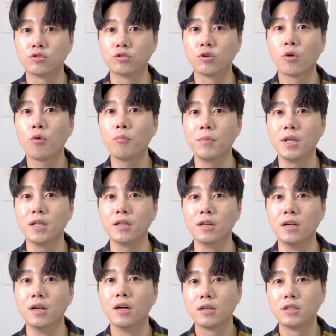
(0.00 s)
구글 홈
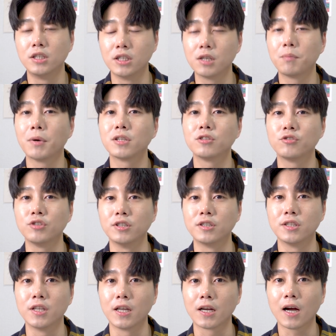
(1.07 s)
미니를 지급받을 수
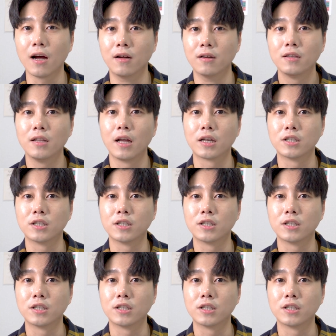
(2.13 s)
있으니까 네,